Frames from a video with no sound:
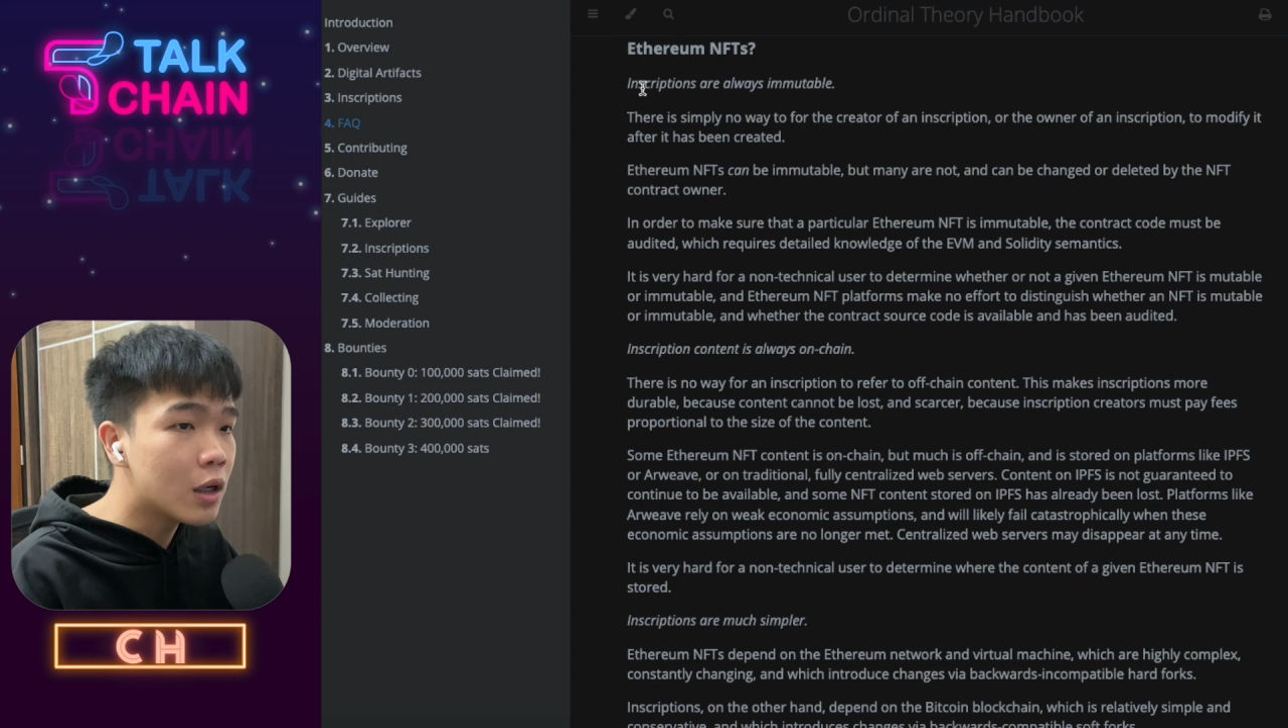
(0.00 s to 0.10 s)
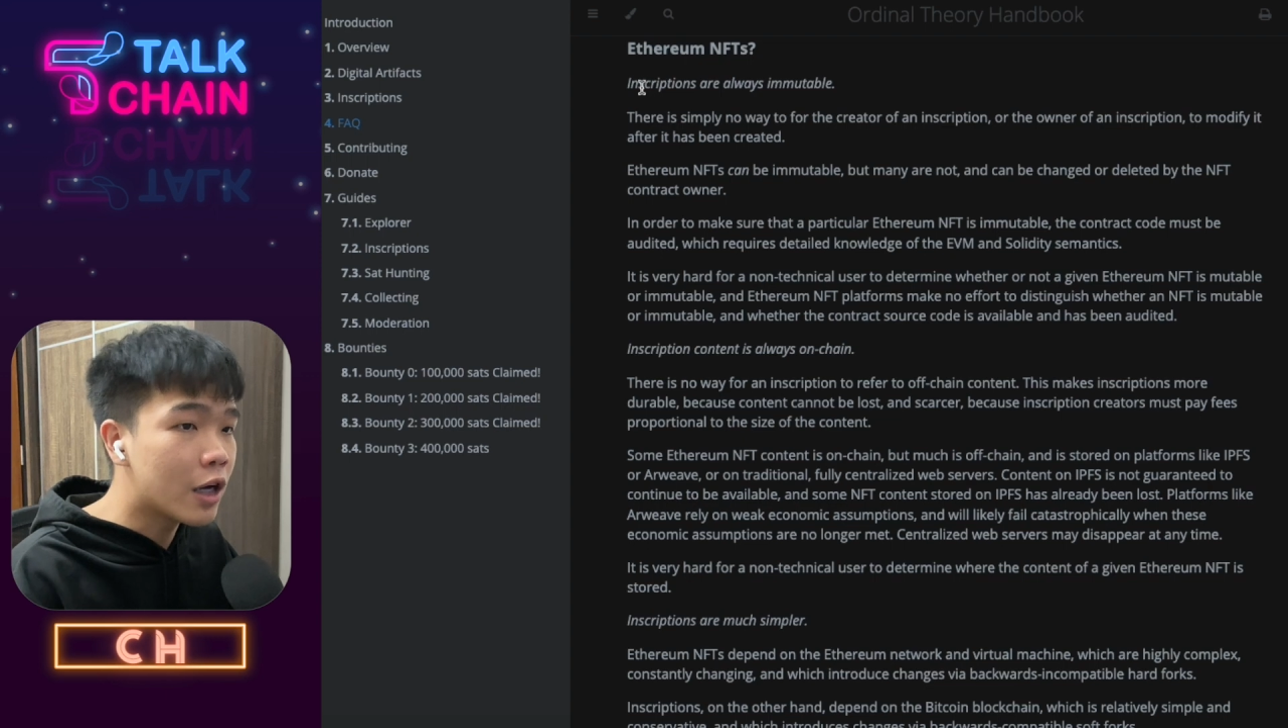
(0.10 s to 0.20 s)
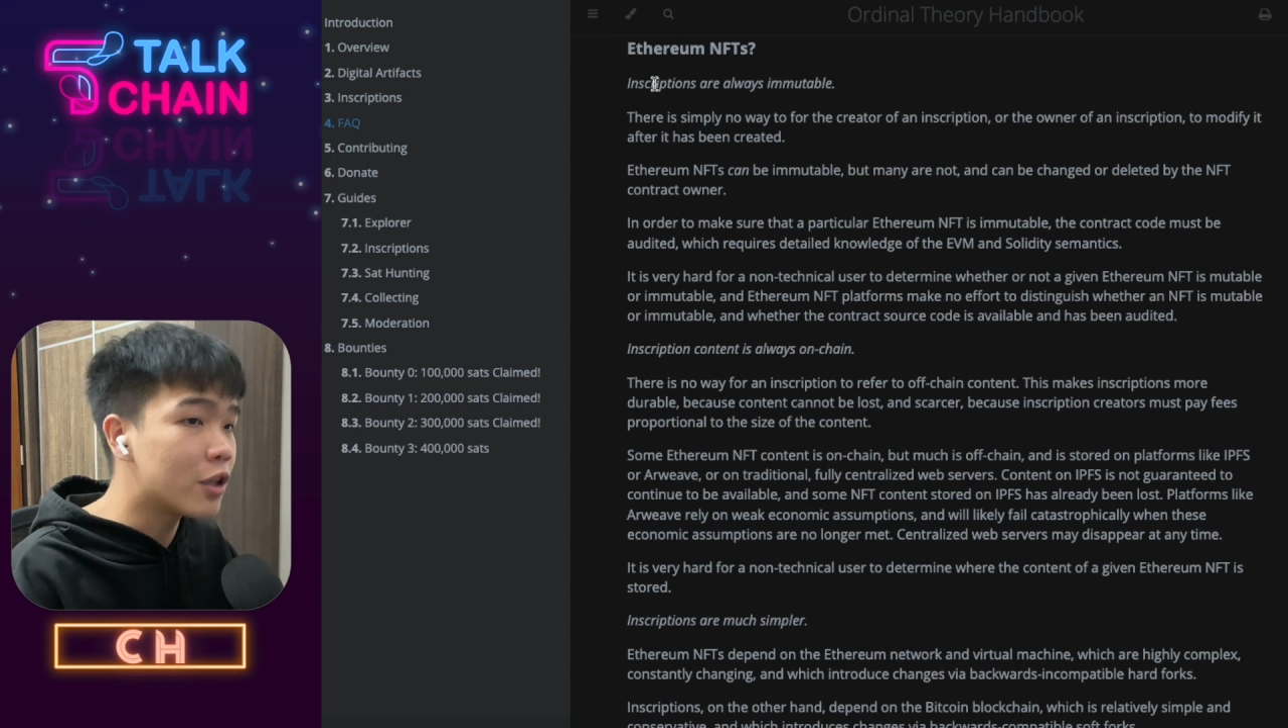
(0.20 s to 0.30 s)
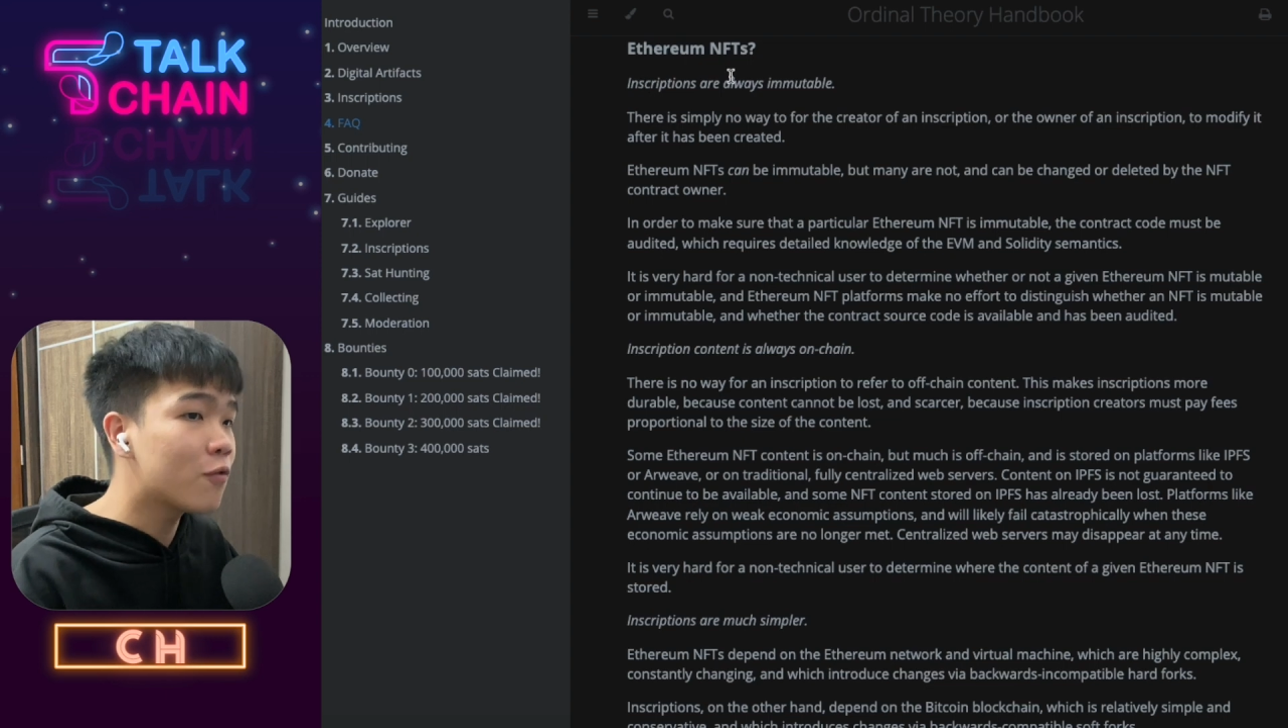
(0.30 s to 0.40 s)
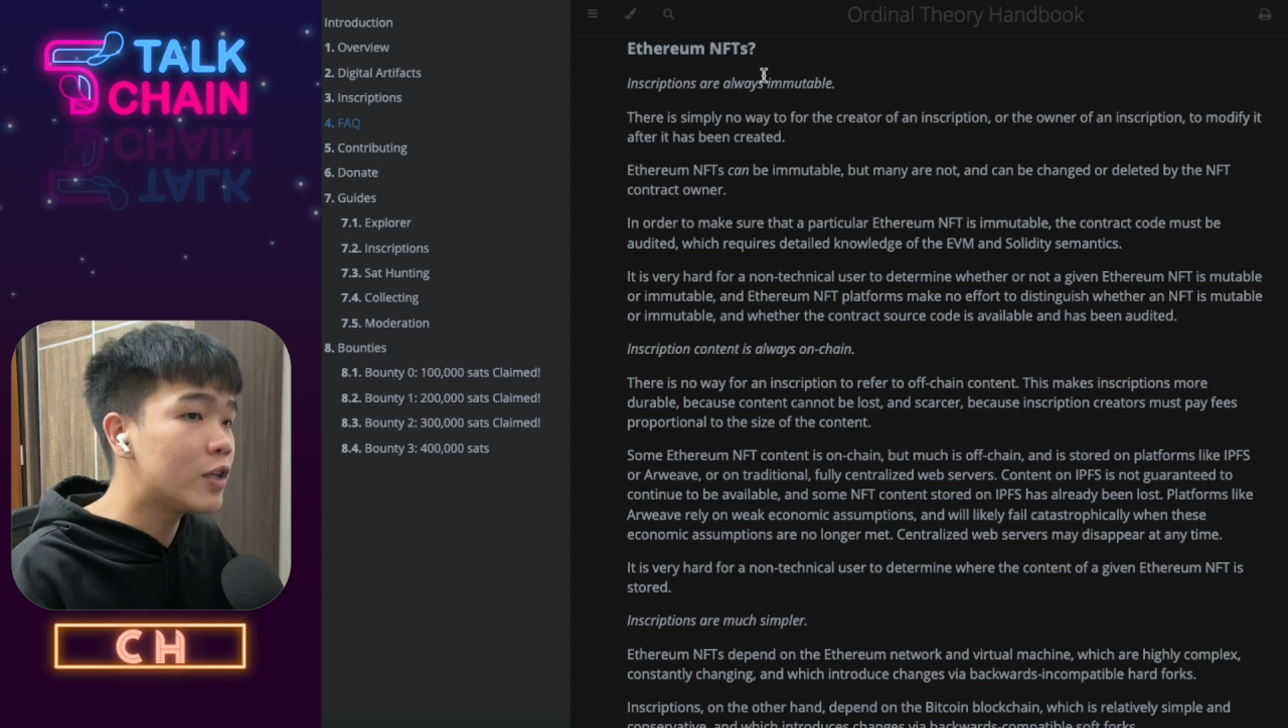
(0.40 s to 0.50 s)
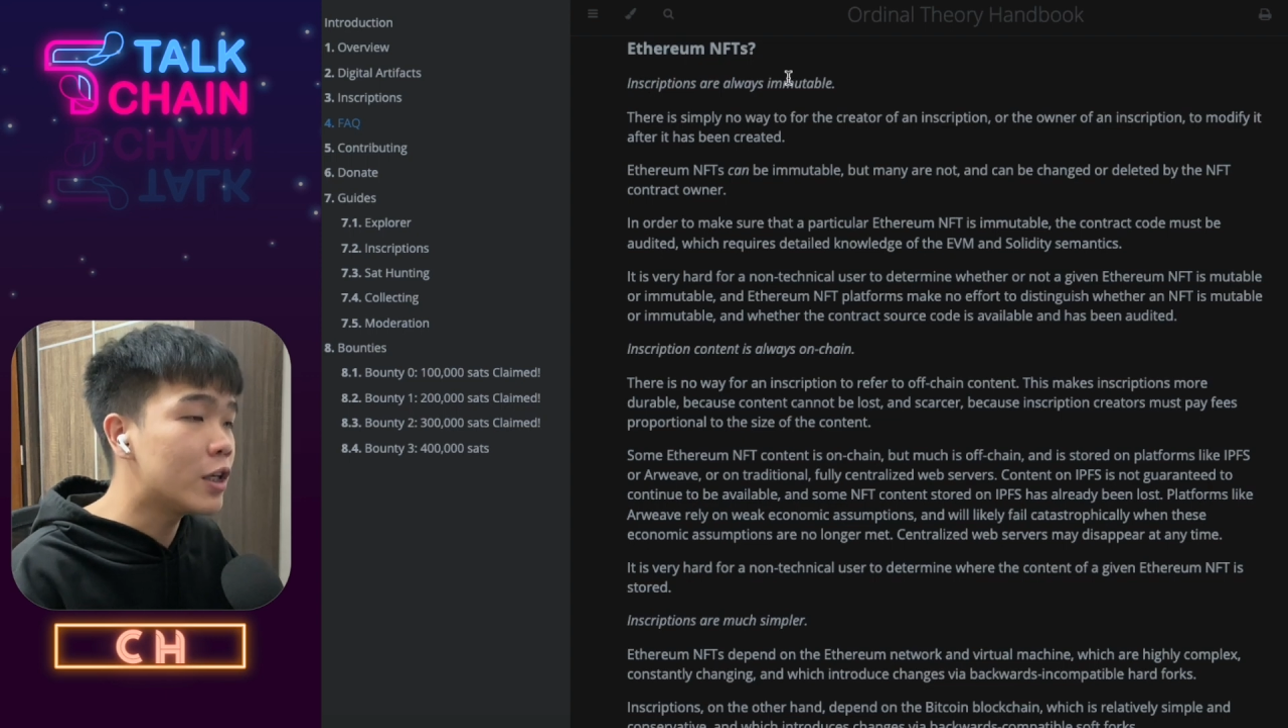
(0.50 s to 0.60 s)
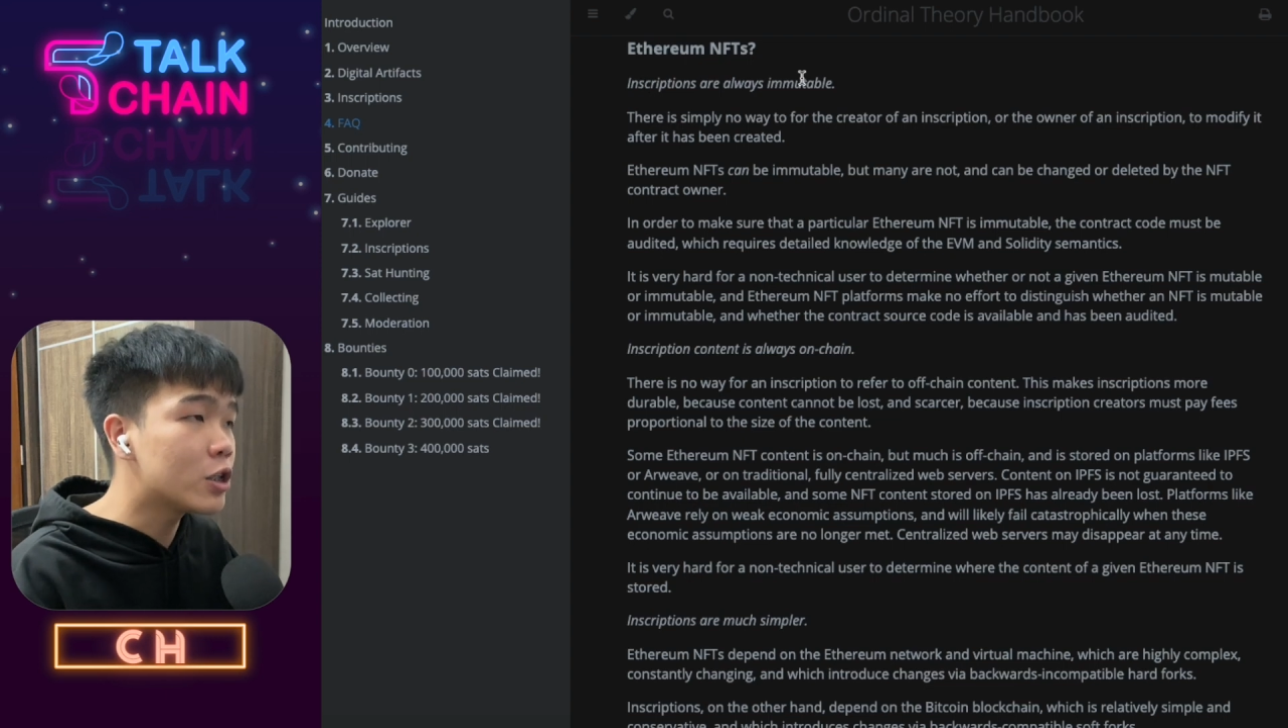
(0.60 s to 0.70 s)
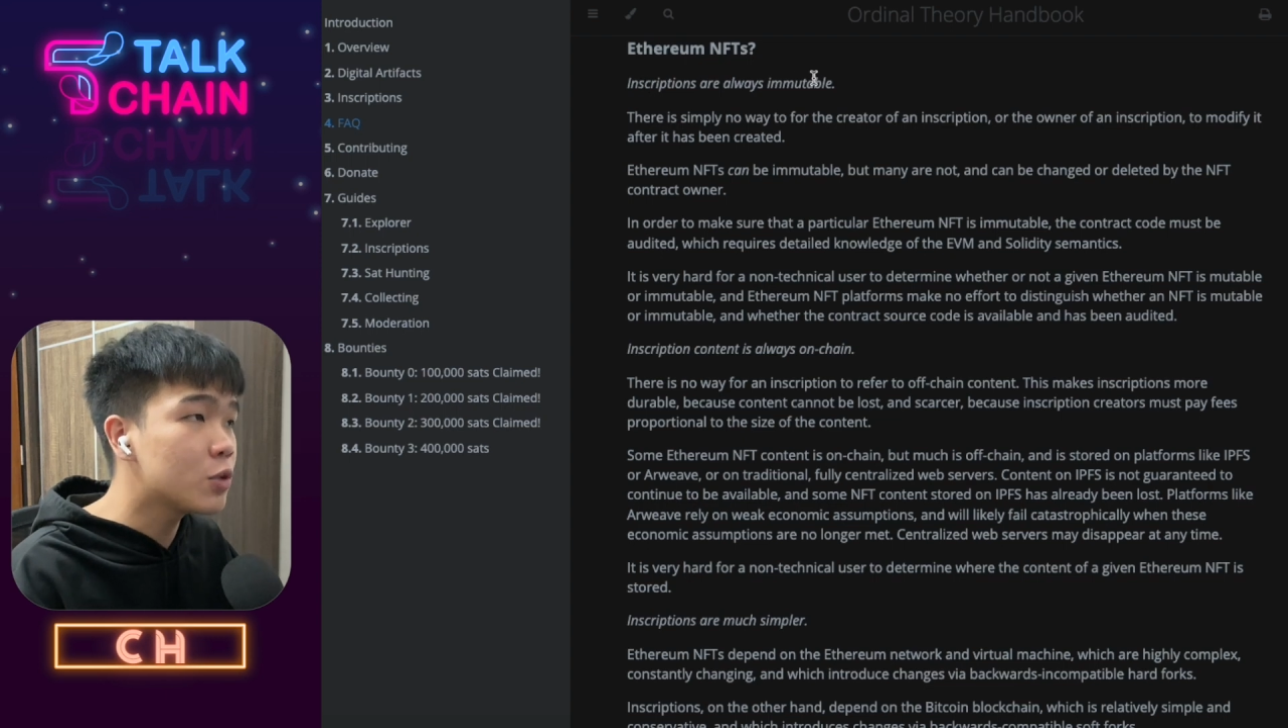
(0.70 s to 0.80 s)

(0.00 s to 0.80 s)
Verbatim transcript: N F T